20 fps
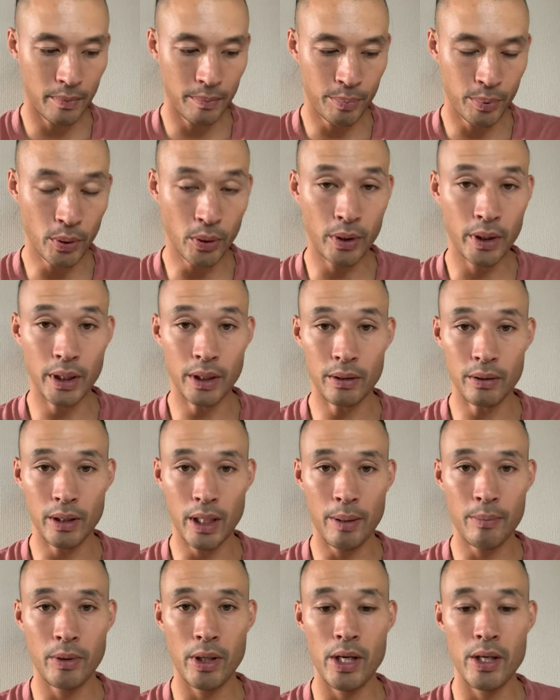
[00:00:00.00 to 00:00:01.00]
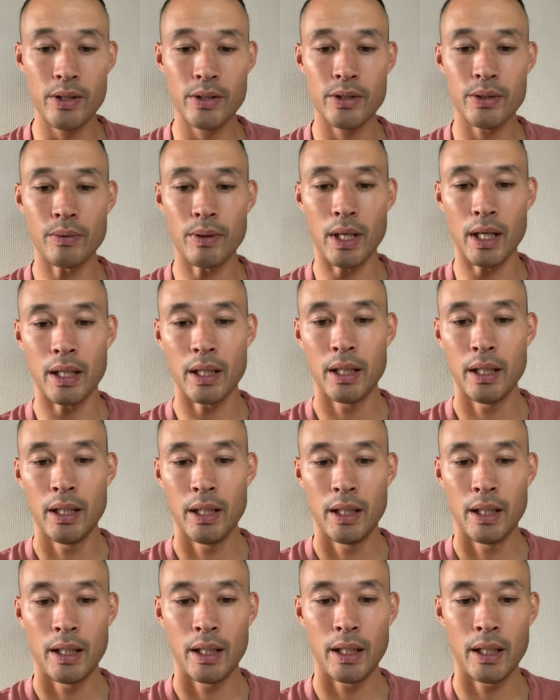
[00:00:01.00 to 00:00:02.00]
プロリーグ、MLS は、
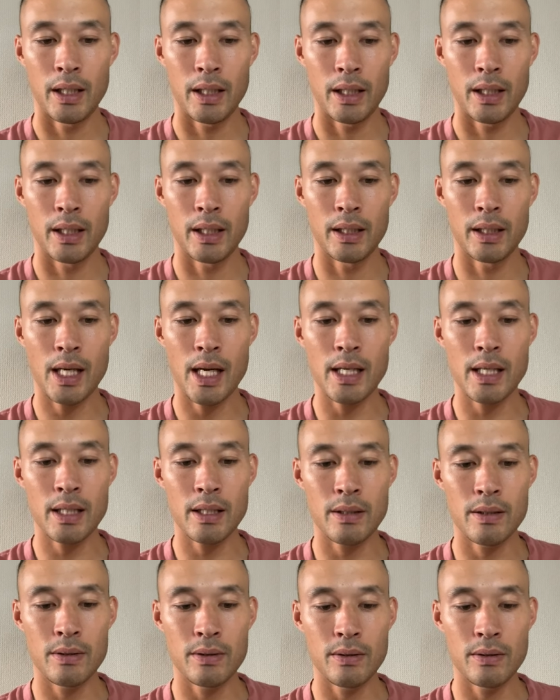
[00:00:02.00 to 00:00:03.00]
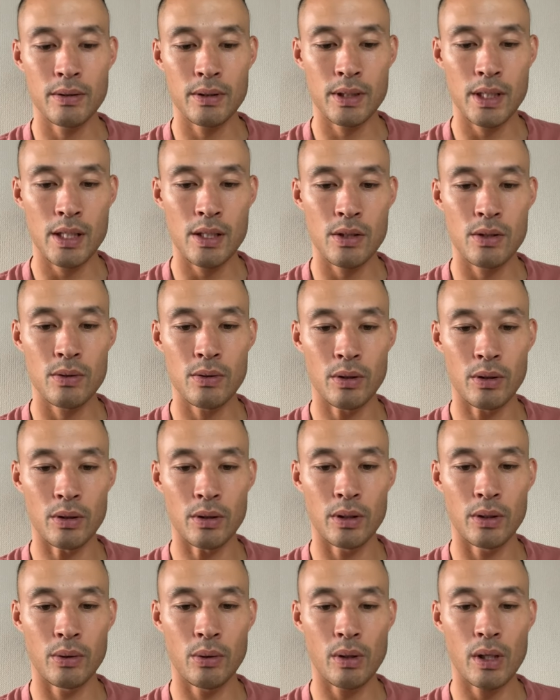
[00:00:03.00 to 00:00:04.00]
えー、大学の選手
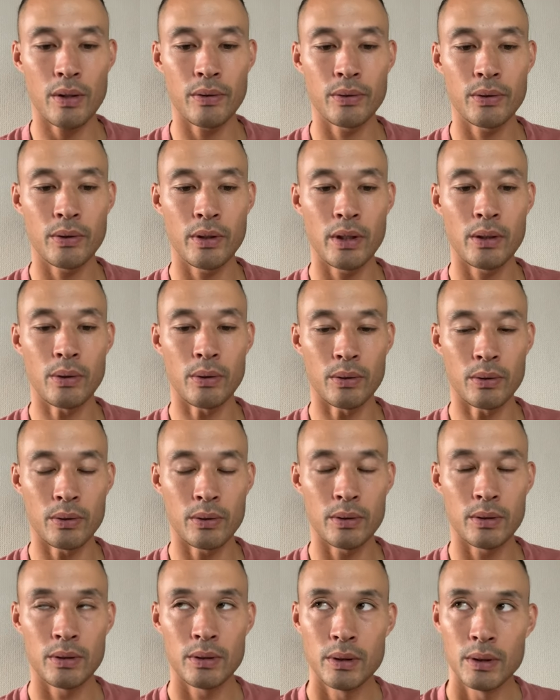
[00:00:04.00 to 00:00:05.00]
をドラフトで取る。